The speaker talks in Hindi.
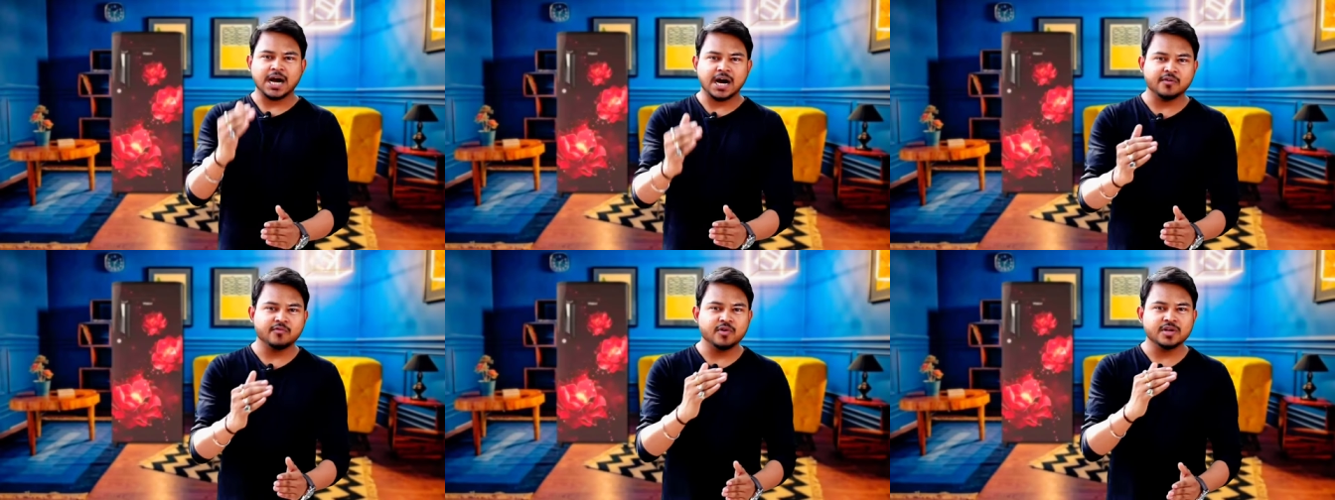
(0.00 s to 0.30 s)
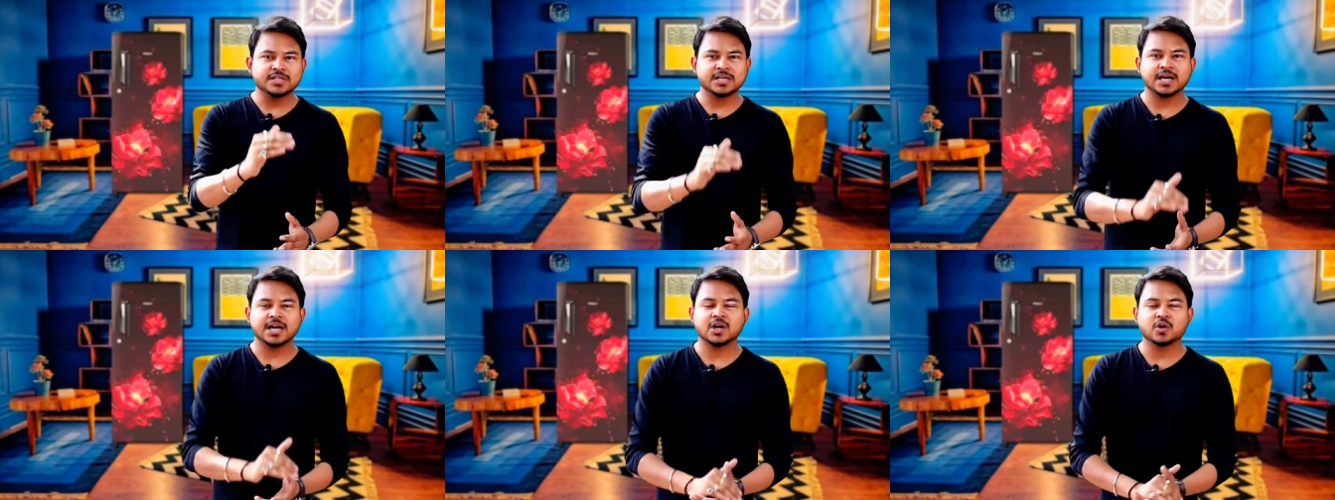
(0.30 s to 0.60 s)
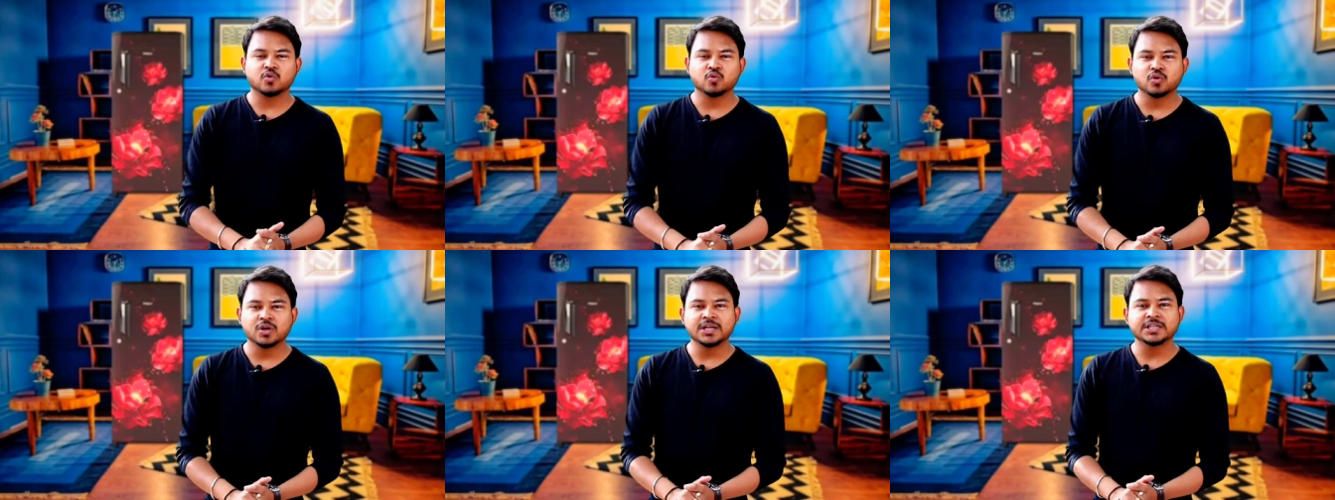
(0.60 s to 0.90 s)
काफी
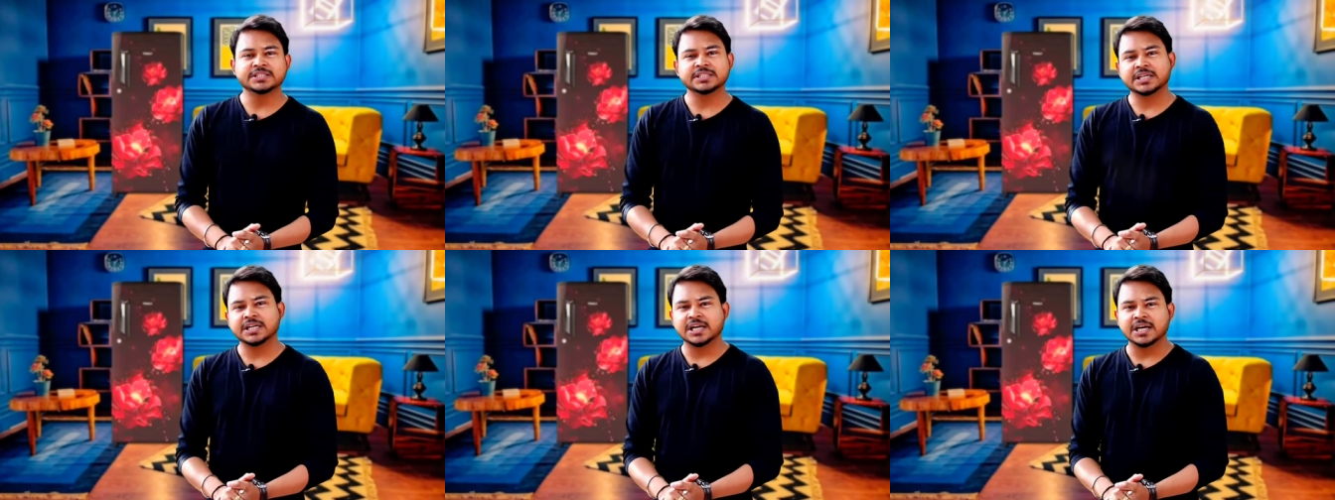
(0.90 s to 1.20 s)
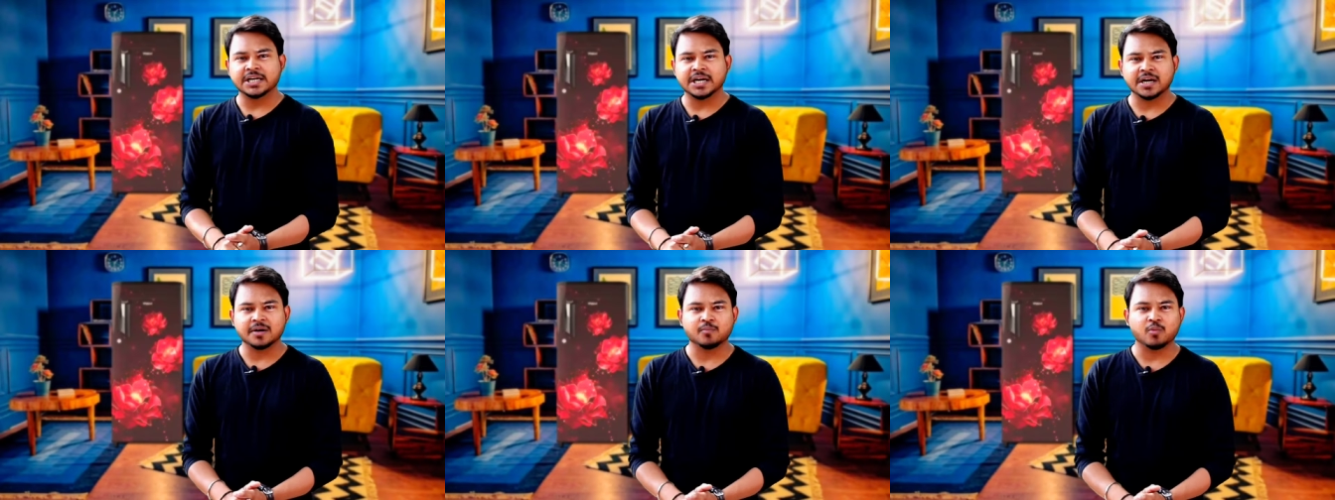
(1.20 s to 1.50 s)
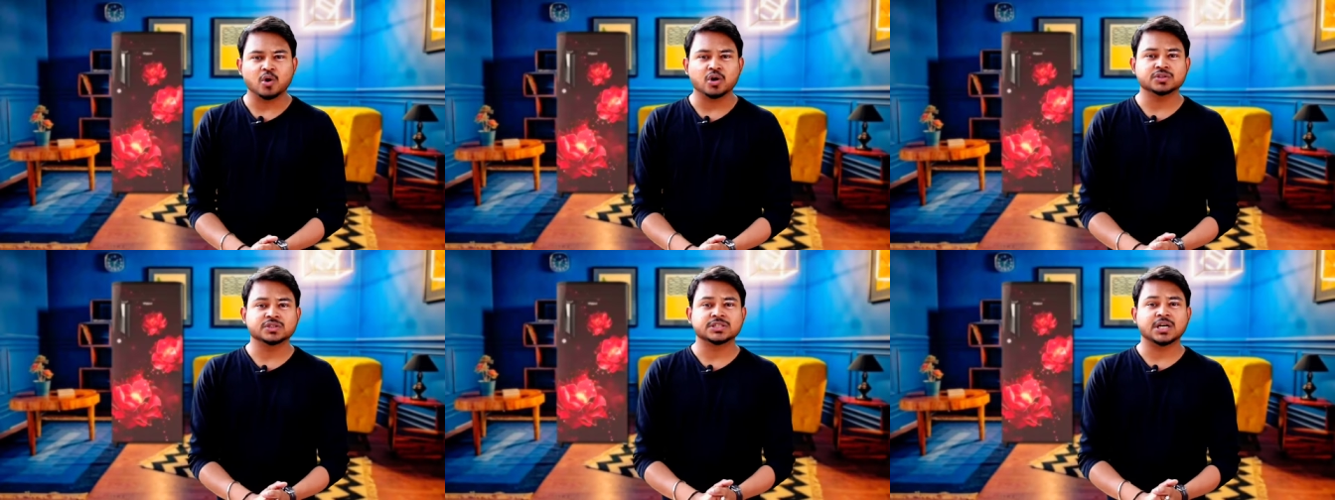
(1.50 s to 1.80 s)
सारा कूलिंग से
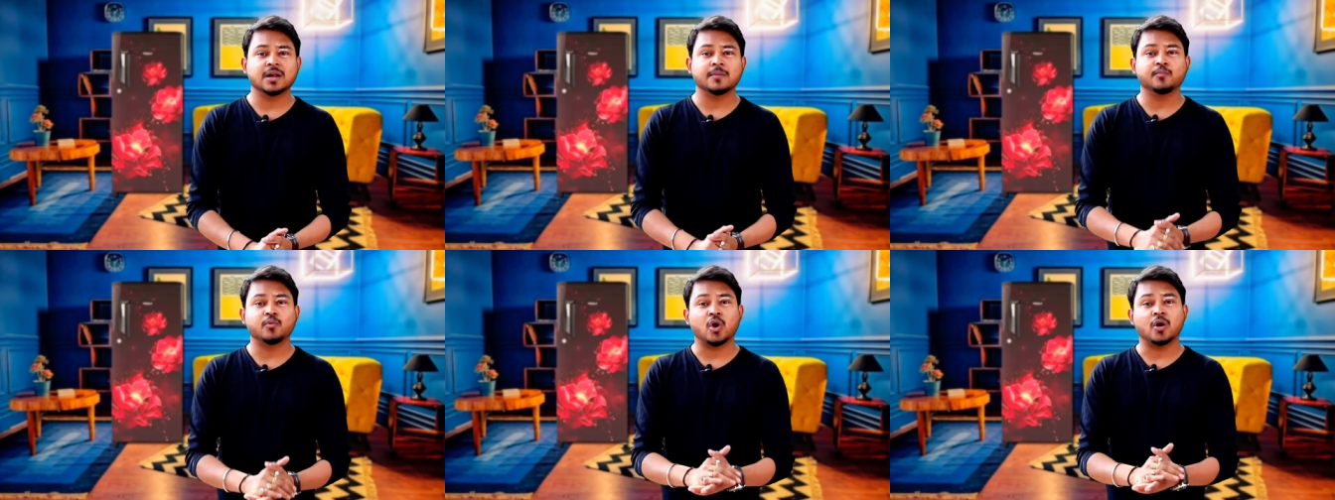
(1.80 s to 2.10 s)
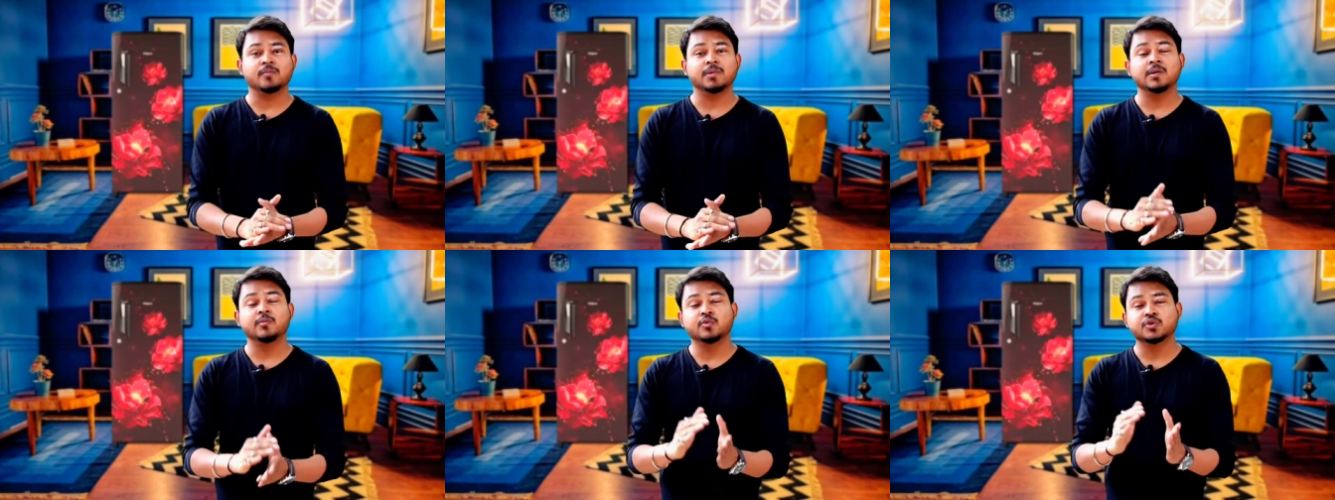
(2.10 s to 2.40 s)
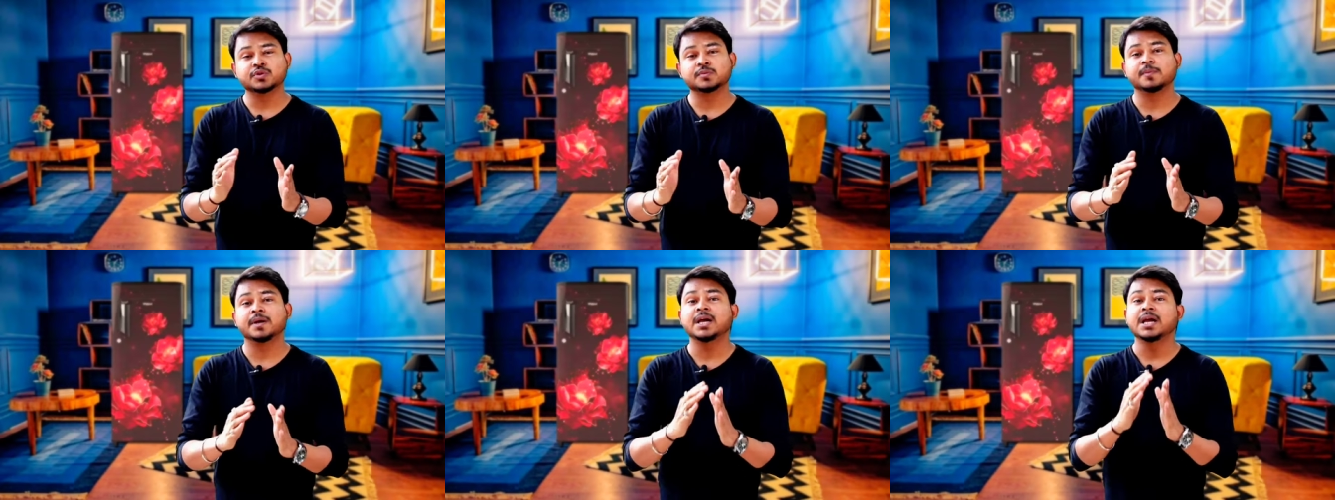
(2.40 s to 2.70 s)
रिलेटेड बहुत सारा
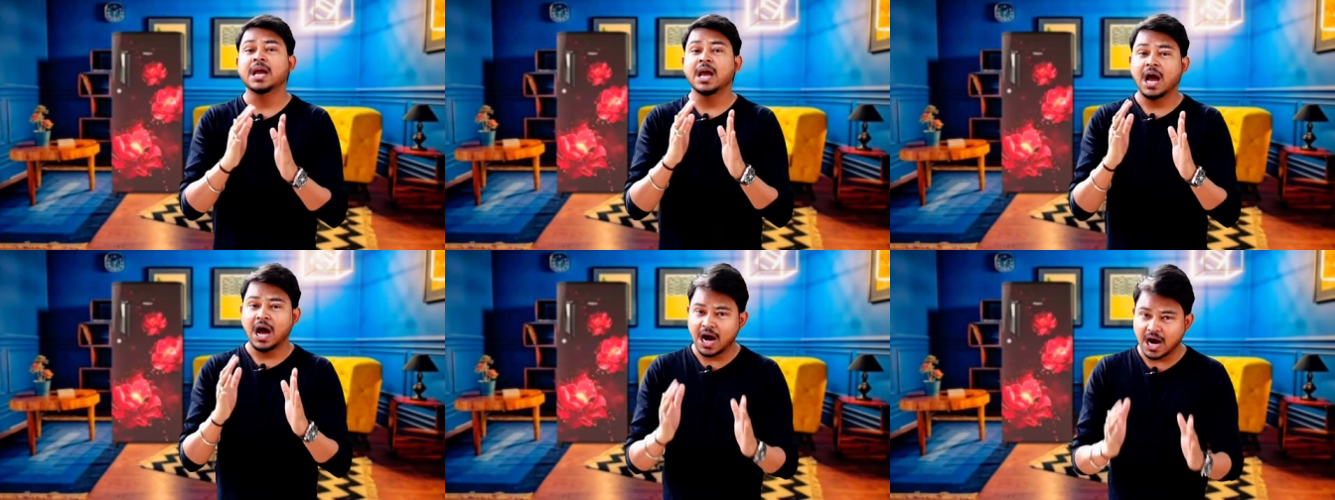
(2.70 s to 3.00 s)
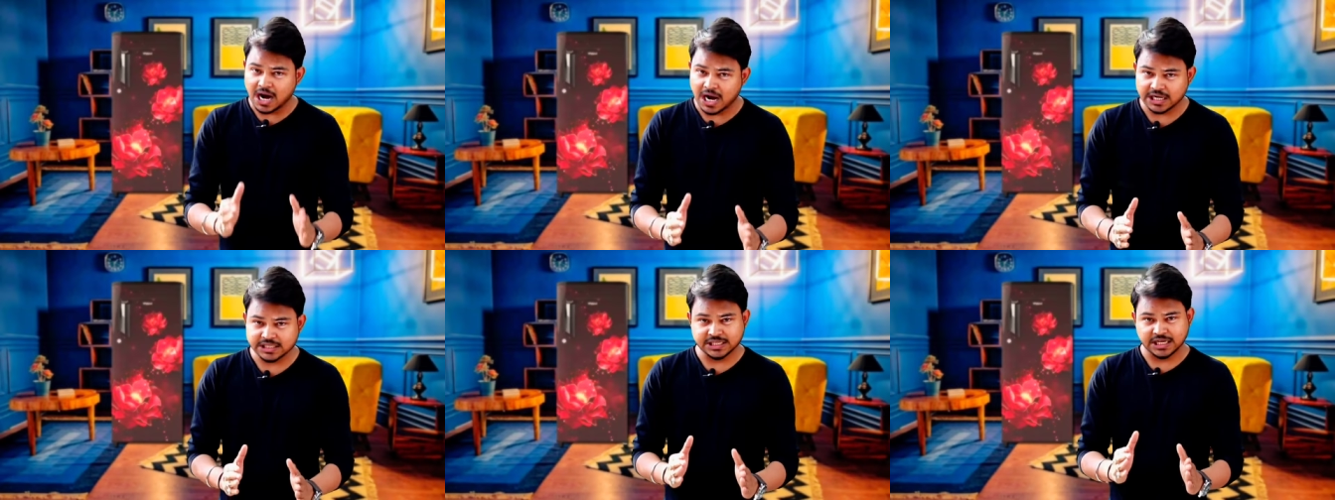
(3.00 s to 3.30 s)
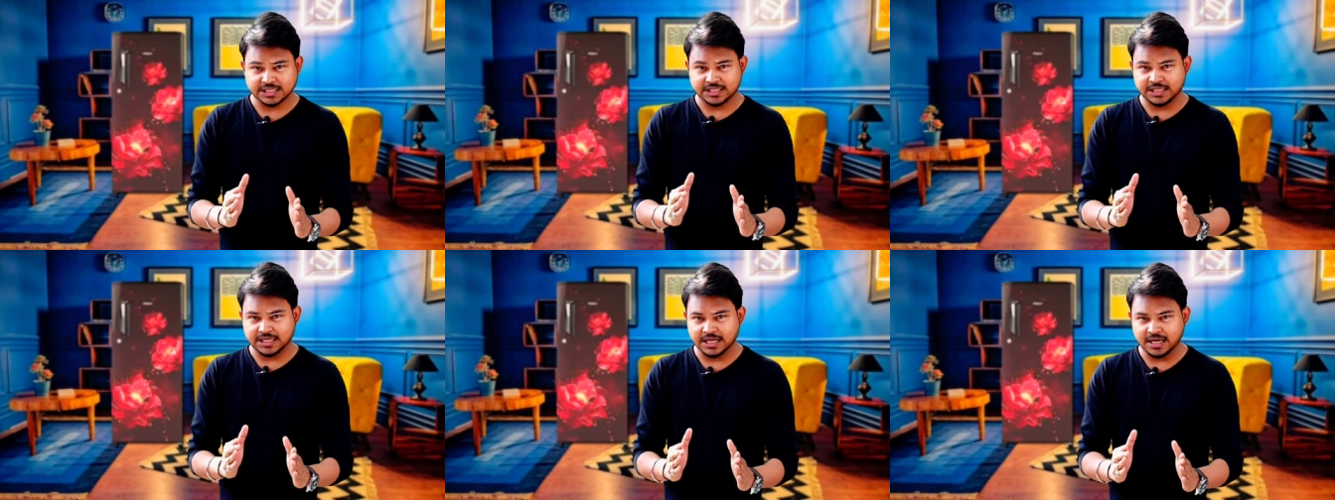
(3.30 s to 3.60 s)
प्रॉब्लम उसमें आ
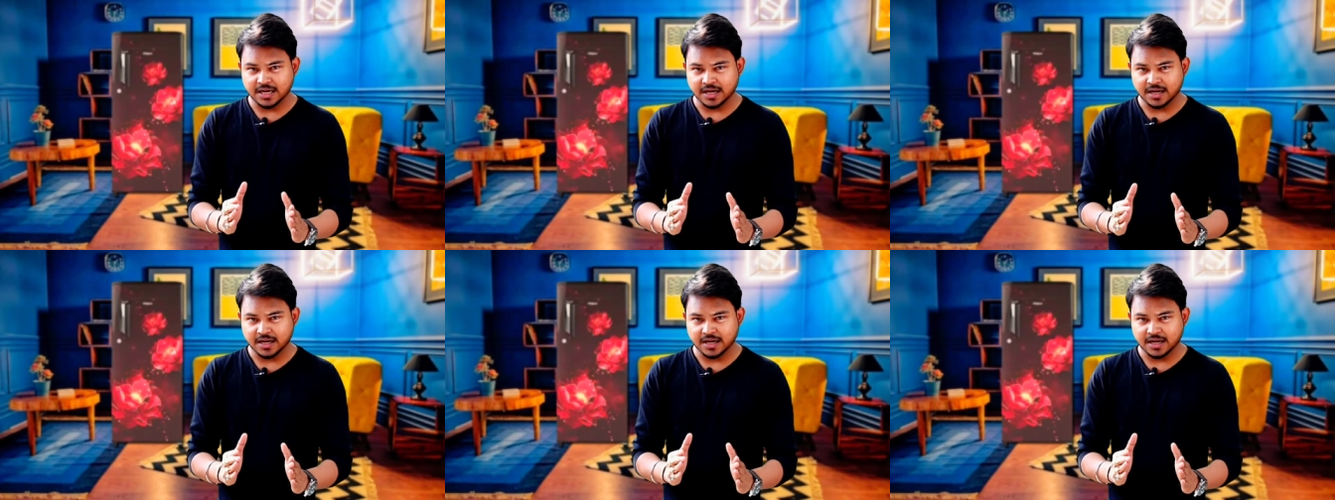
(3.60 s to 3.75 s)
जाती